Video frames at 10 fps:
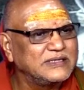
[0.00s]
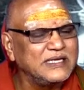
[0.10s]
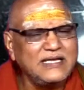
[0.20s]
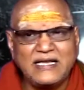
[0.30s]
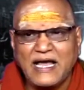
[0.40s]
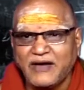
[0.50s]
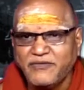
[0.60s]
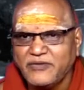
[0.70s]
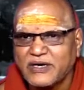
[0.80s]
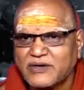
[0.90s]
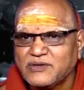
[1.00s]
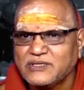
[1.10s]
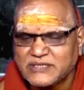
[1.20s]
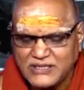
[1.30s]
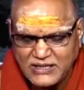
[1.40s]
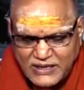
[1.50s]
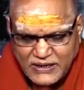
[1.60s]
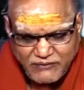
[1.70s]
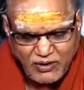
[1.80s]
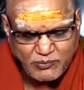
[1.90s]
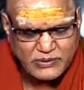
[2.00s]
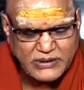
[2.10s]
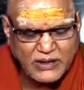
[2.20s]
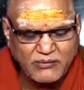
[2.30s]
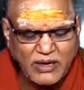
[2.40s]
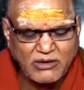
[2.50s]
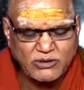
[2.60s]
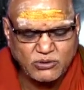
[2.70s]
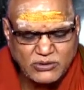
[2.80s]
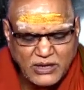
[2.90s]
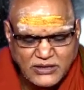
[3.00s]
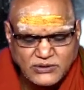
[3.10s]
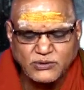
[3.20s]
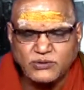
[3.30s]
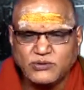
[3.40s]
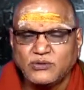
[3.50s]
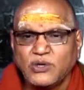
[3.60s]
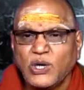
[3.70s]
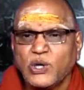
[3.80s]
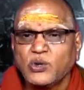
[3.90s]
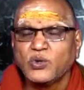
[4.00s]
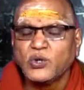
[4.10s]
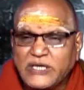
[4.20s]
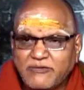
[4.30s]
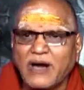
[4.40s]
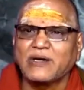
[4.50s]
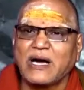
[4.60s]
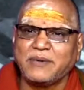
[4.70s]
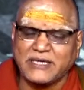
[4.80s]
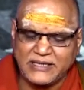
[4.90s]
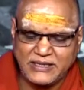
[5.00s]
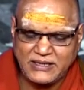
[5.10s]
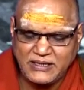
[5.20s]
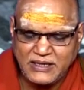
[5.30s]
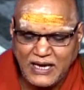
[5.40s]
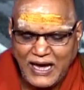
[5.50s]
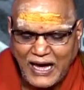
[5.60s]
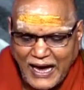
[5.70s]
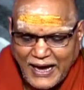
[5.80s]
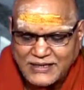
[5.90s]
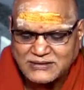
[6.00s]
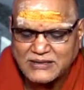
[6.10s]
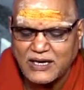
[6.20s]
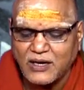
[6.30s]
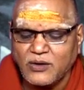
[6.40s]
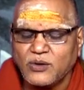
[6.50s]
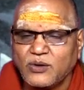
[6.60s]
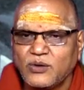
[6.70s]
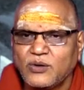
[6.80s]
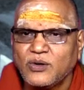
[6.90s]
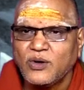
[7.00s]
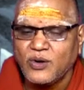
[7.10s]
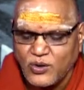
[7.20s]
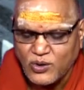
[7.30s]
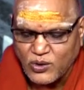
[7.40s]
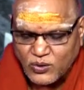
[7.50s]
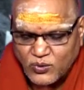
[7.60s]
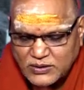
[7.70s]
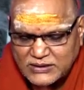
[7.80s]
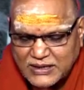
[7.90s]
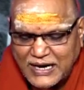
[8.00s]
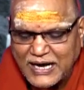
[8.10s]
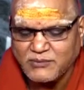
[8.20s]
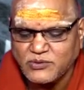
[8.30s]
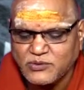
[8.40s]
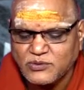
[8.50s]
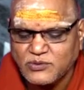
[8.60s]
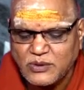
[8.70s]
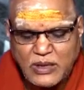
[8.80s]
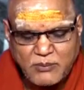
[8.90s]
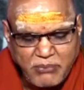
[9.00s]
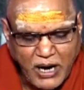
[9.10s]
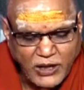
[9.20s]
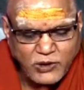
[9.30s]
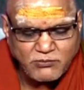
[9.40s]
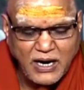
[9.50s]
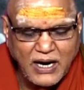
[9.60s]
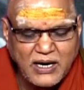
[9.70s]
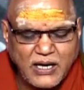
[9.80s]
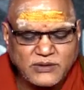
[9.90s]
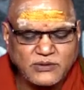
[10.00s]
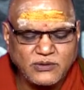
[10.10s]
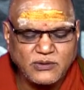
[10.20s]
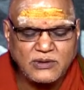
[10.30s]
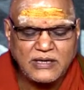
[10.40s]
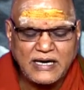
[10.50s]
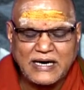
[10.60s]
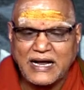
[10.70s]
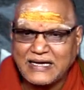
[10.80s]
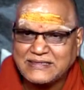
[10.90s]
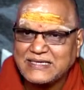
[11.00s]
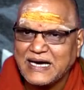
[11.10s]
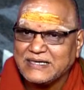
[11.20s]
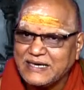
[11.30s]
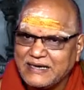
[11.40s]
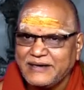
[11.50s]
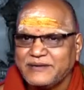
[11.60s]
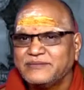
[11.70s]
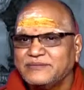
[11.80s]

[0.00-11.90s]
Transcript: తెలియని అవివేకం నుంచి వీళ్ళు పుట్టారు అందులో ధృతరాష్ట్రుడు గ్రుడ్డివాడు కాబట్టి ఆయన స్థానంలో కొంతకాలము పాండు మహారాజు రాజ్యాన్ని ఏలాడు